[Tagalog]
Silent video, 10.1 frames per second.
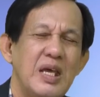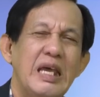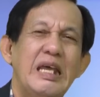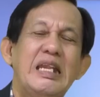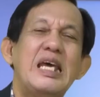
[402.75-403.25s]

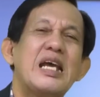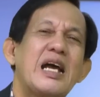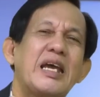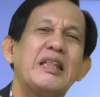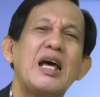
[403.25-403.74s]
Hindi
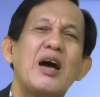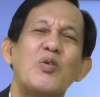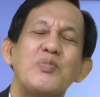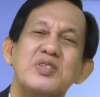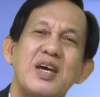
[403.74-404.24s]
nga kita,
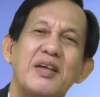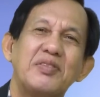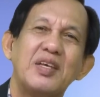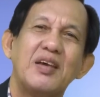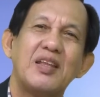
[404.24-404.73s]

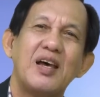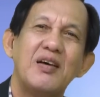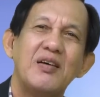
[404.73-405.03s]
komedyante kita.